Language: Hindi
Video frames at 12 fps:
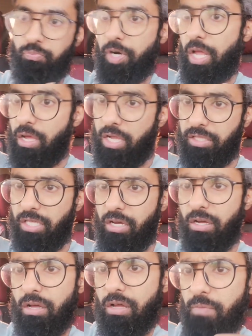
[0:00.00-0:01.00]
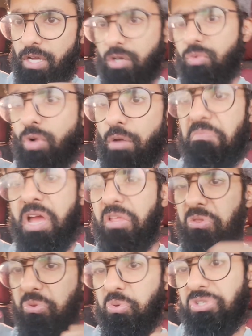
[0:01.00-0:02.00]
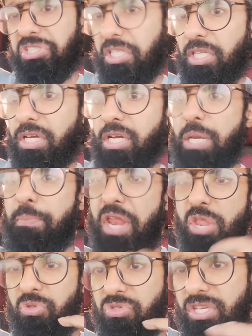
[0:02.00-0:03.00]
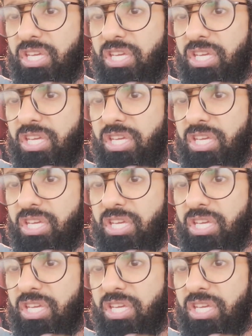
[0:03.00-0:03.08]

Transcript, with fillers: बड़ा कहता है हाँ मैं करूँगा मैंने तो दो ही शादियाँ करनी है मैंने तो